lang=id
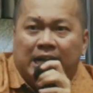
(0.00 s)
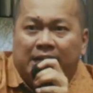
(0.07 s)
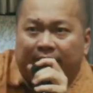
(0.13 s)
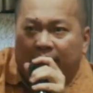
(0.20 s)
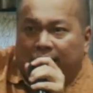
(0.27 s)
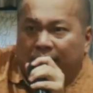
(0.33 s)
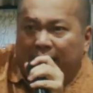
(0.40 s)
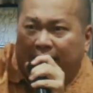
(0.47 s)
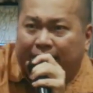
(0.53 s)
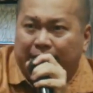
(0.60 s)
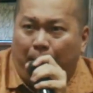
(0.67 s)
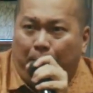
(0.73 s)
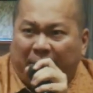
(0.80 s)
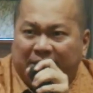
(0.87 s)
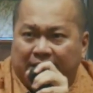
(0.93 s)
di
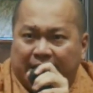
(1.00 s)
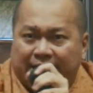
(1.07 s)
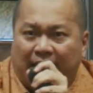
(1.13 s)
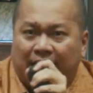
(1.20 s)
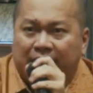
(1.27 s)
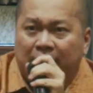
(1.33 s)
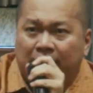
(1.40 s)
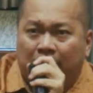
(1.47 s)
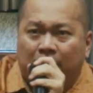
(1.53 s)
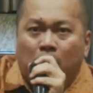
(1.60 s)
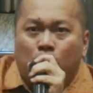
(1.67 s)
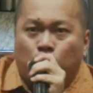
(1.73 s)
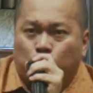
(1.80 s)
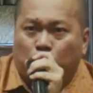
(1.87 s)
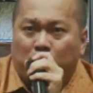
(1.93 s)
tengah-tengah penderitaan ini
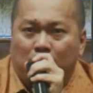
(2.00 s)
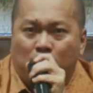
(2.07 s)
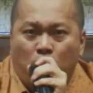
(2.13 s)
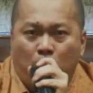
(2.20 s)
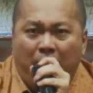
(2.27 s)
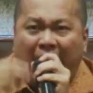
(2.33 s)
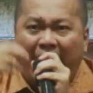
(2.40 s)
untuk mengubah